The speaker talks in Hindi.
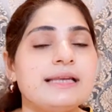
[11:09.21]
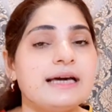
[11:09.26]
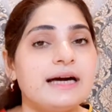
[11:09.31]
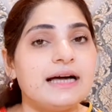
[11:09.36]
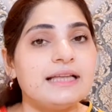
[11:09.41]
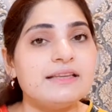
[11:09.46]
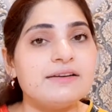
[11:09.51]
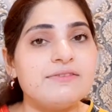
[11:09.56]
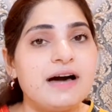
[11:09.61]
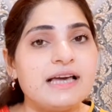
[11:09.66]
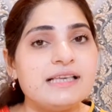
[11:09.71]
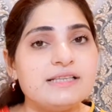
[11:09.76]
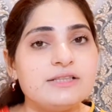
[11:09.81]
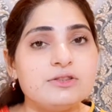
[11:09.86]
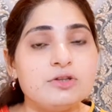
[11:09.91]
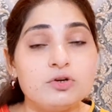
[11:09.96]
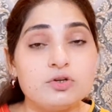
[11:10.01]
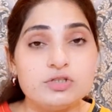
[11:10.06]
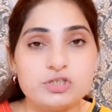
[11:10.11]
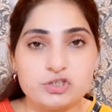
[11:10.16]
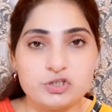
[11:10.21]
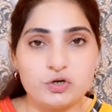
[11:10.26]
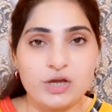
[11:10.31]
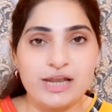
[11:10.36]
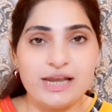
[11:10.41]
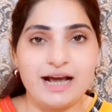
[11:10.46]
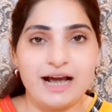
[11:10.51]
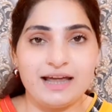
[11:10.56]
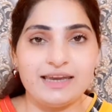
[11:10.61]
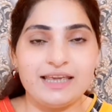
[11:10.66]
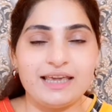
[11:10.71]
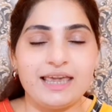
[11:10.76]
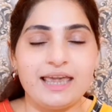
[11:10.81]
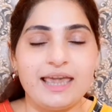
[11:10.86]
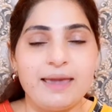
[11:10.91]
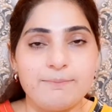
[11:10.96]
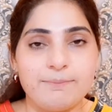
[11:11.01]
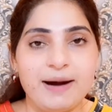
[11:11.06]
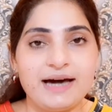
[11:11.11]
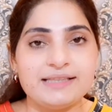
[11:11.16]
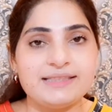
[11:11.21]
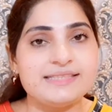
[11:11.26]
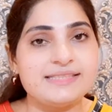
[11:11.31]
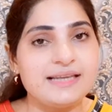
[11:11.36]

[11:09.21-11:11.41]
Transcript: अदरवाइज़ इन दोनों चीज़ों के लगाने के बाद